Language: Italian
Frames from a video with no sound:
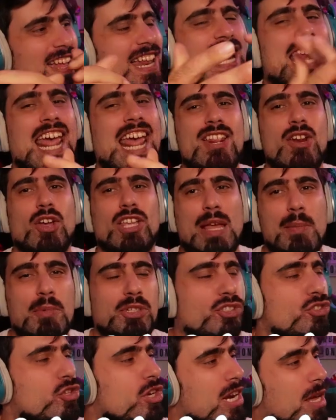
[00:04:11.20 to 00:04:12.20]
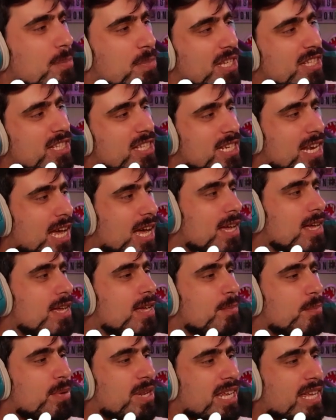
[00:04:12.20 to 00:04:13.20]
Lei lo chiamo signorina Piedina
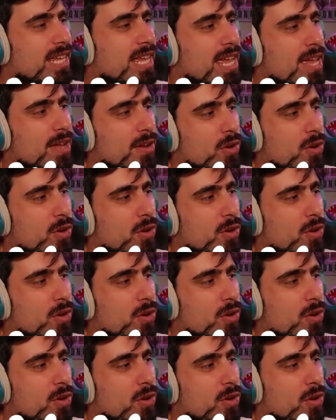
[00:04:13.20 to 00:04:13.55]
perché